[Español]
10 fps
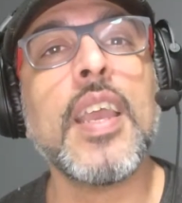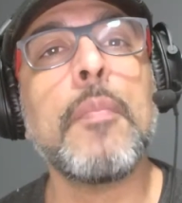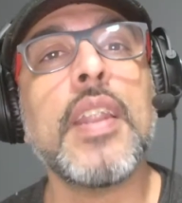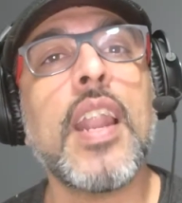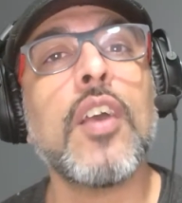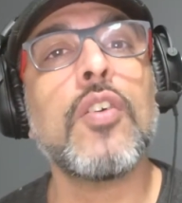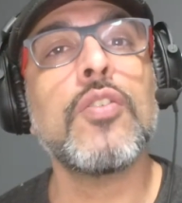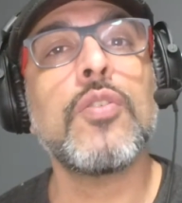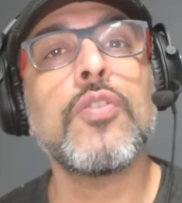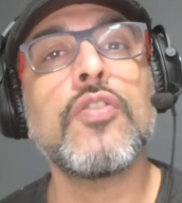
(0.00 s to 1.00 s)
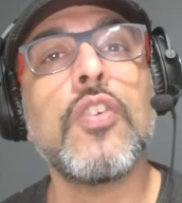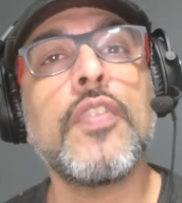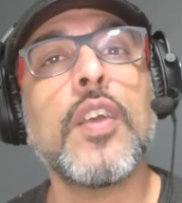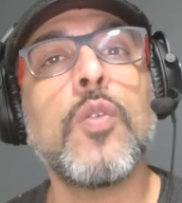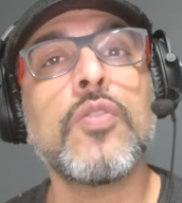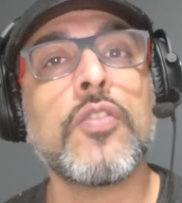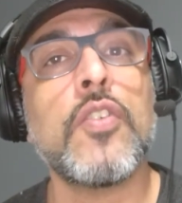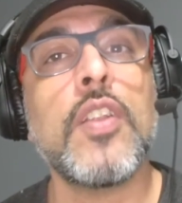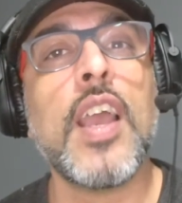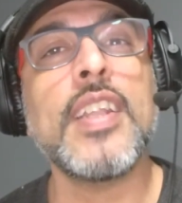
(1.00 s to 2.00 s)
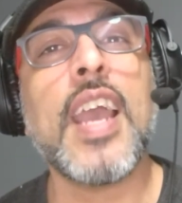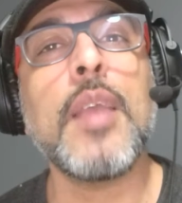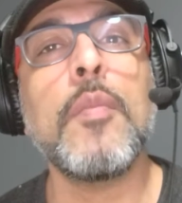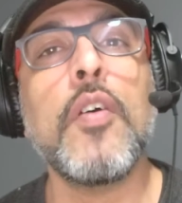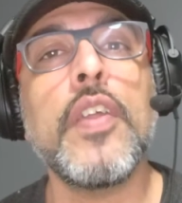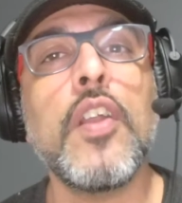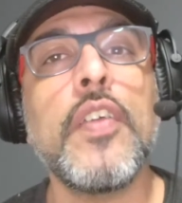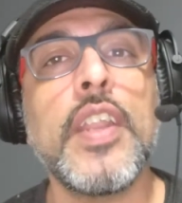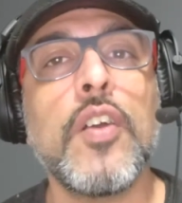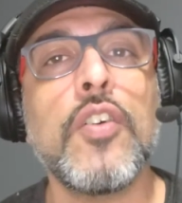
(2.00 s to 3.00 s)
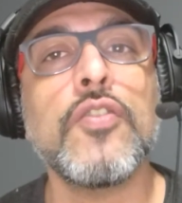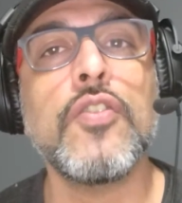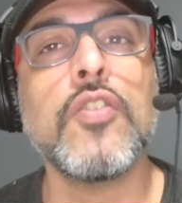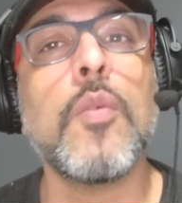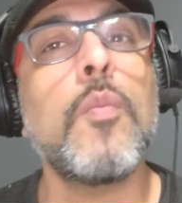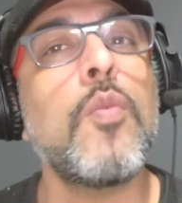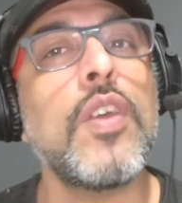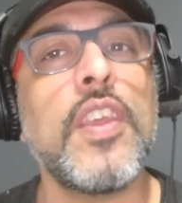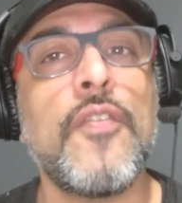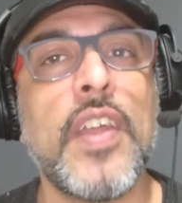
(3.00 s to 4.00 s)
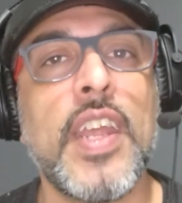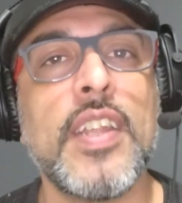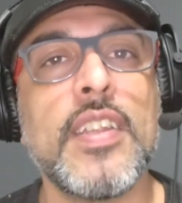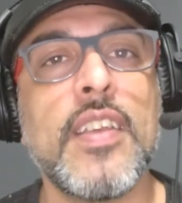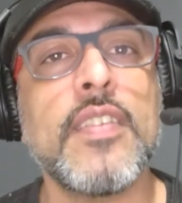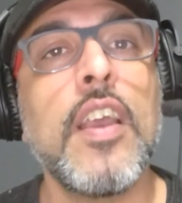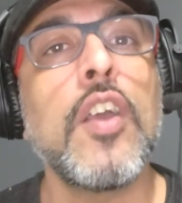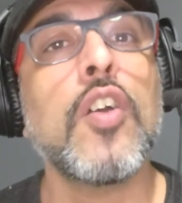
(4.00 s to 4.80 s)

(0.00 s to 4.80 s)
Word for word: que para la construcción de cursos online hay modelos de negocios muy diferentes,